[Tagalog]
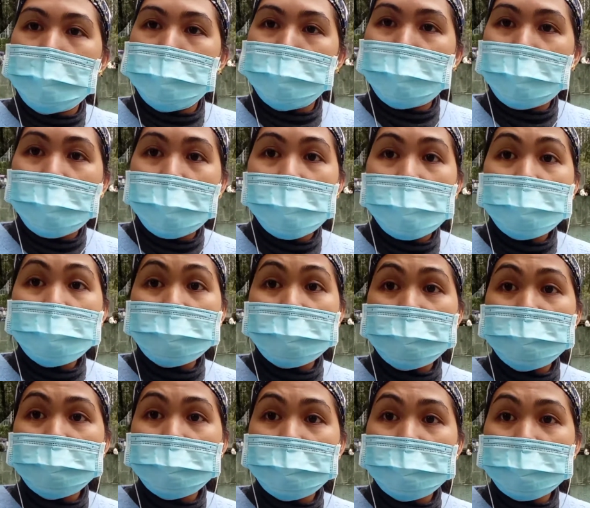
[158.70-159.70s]

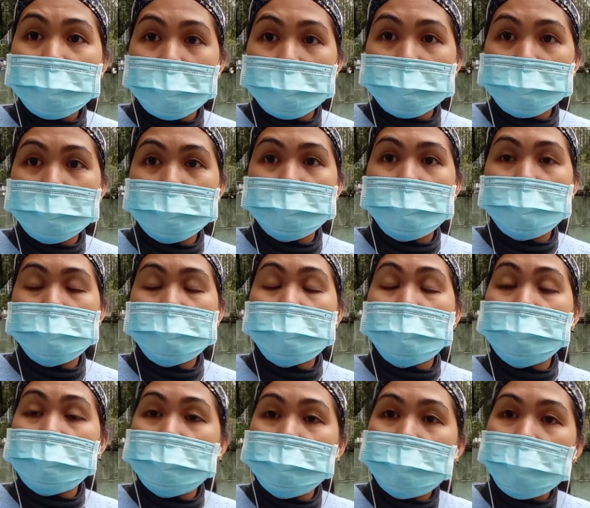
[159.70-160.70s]
maaangkin din natin ang
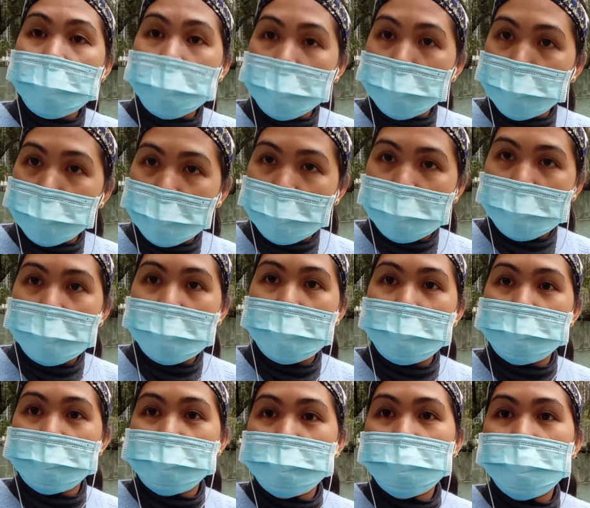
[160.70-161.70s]

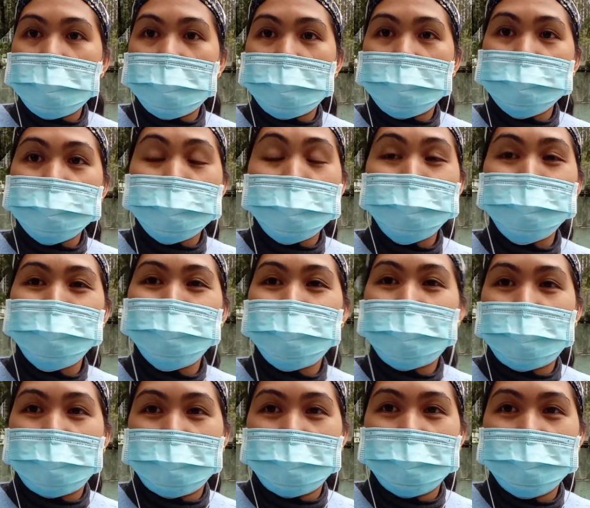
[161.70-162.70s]
kaginhawaan uh, sa
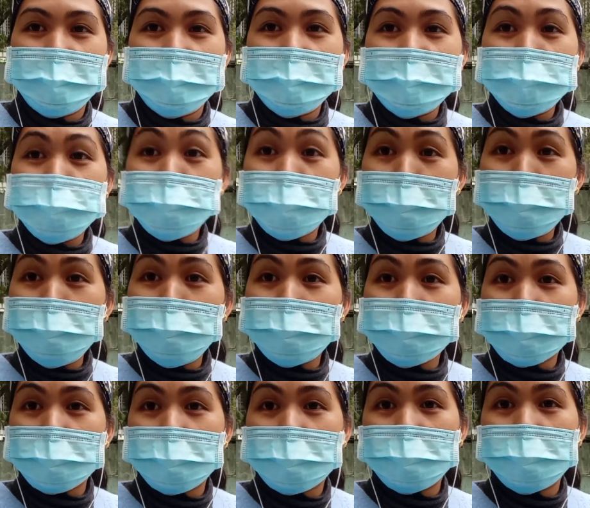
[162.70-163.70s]
buhay.
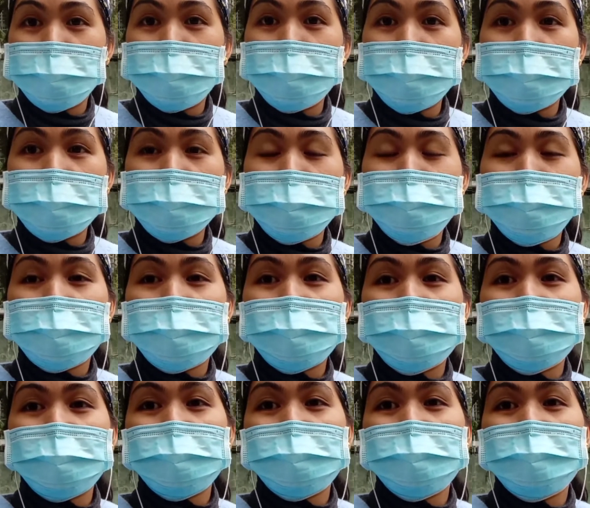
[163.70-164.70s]
Siyempre, wala namang
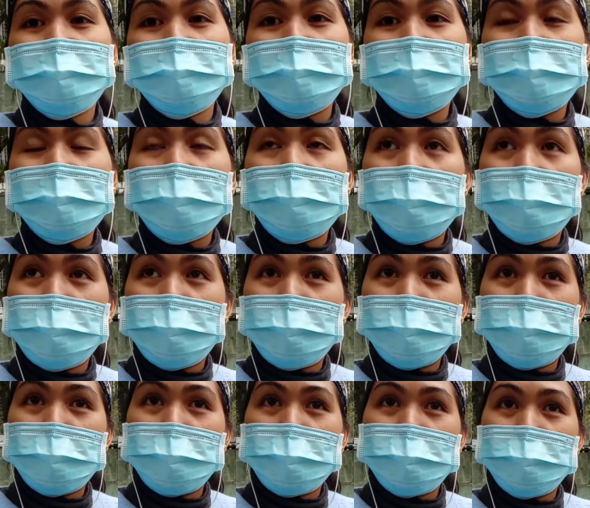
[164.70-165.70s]

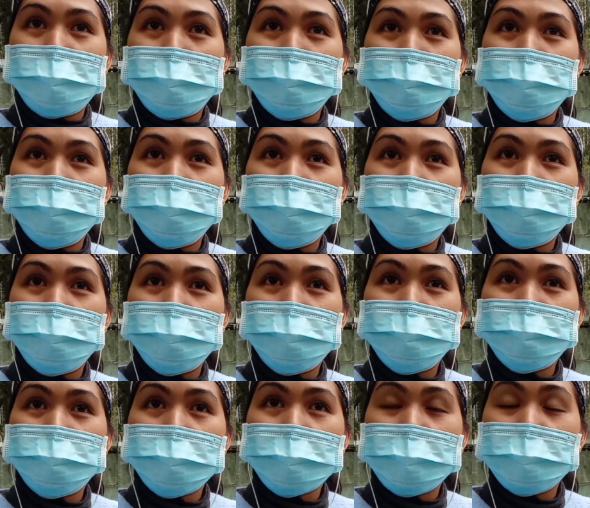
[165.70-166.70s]
um,
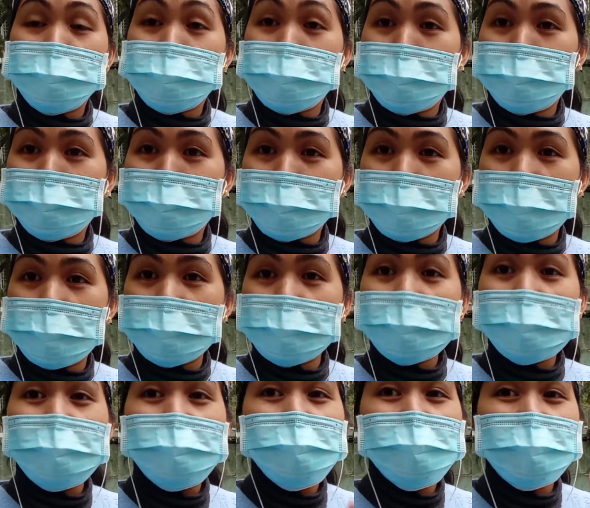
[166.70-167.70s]
siyempre ah,
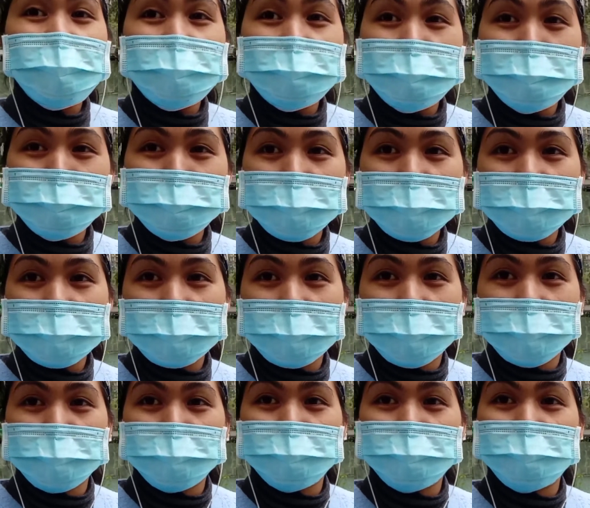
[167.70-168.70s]
nangangarap din
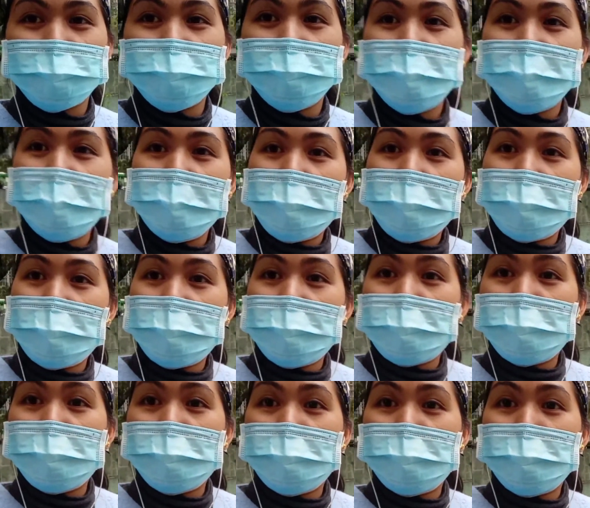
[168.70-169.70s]
tayong
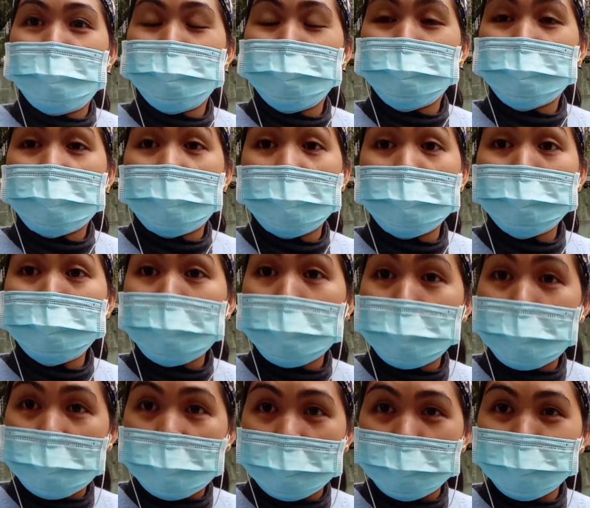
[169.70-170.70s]
um, kahit
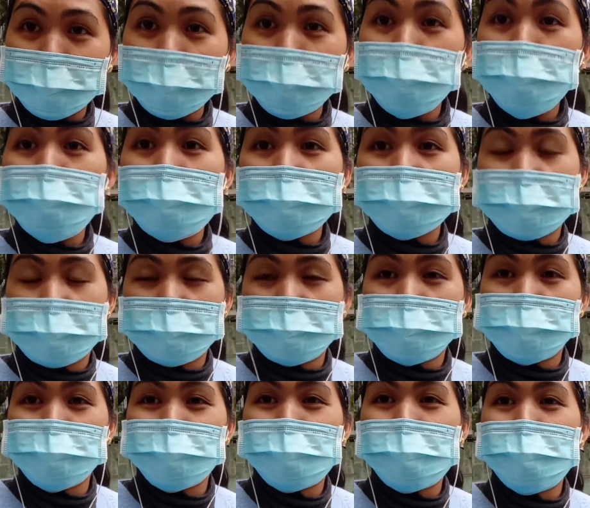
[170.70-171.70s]
papaano ay
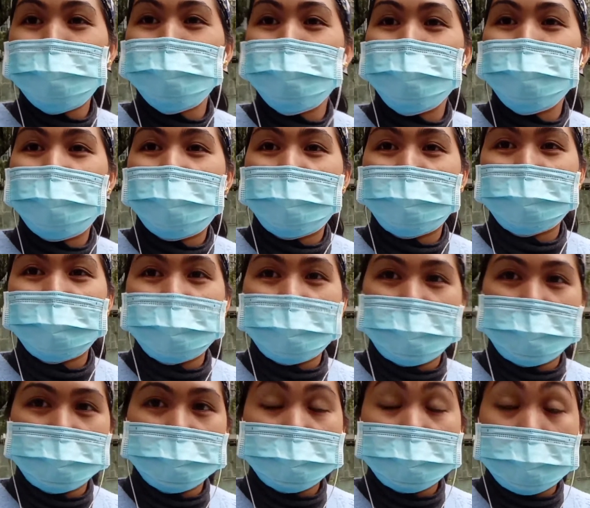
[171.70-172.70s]
umasenso ang buhay
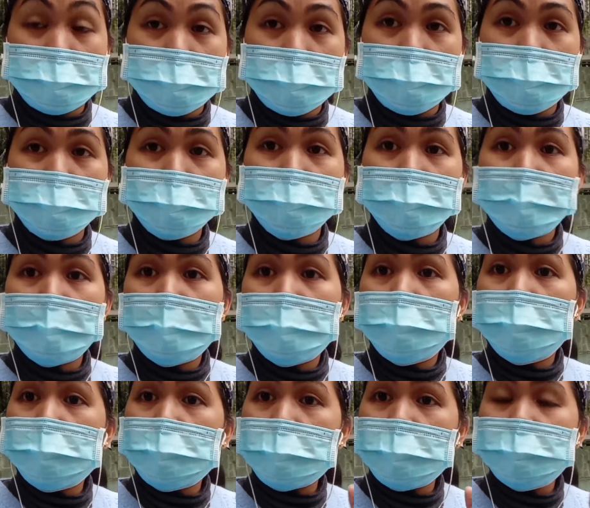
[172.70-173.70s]
guys. Yan.
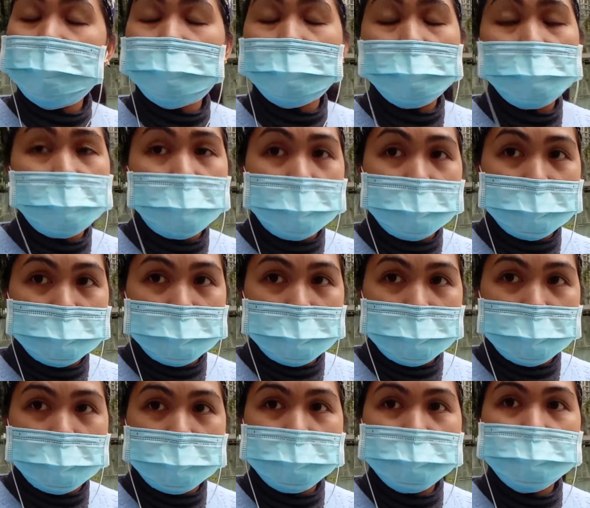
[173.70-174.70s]
With the
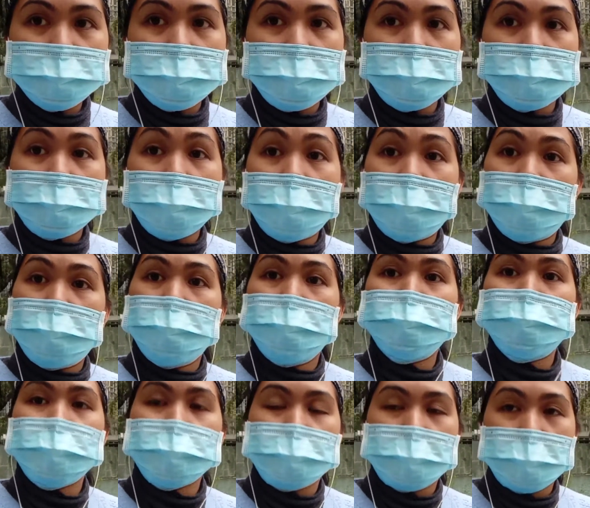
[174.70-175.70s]
guidance at help
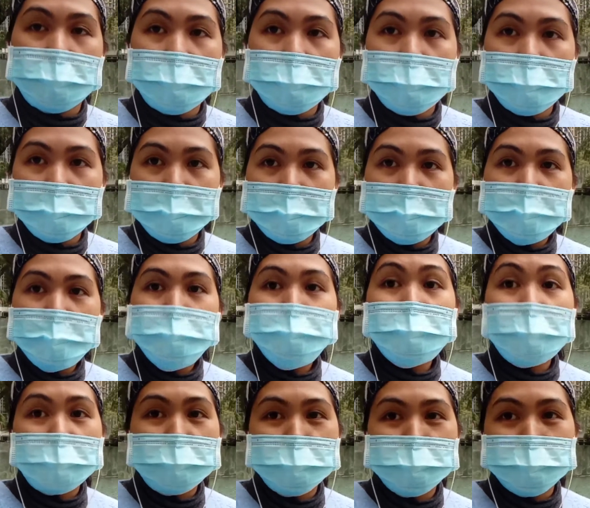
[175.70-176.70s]
sa
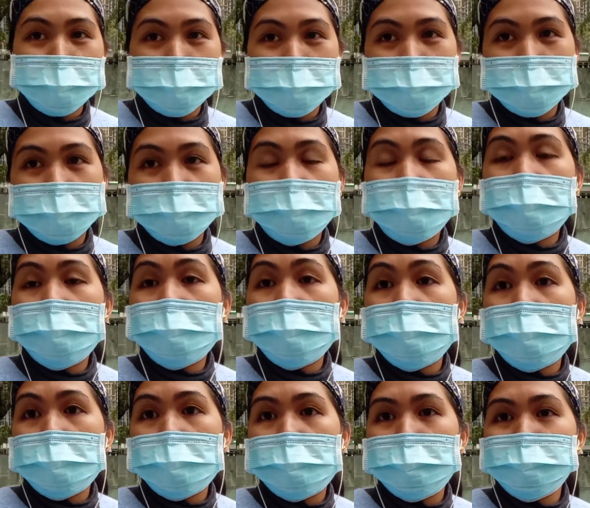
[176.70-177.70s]
Panginoon.
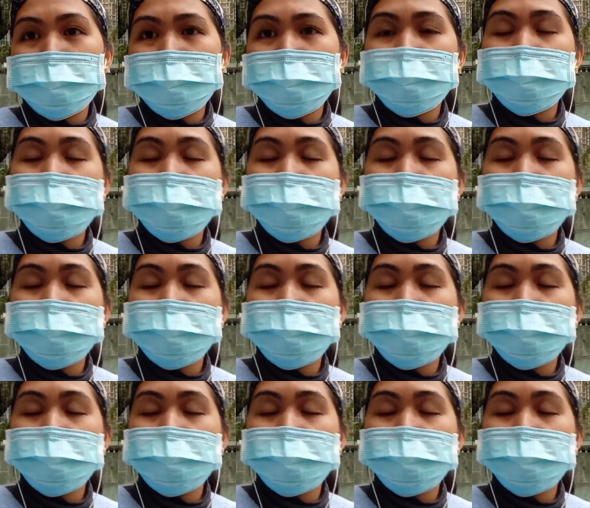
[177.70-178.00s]
Um,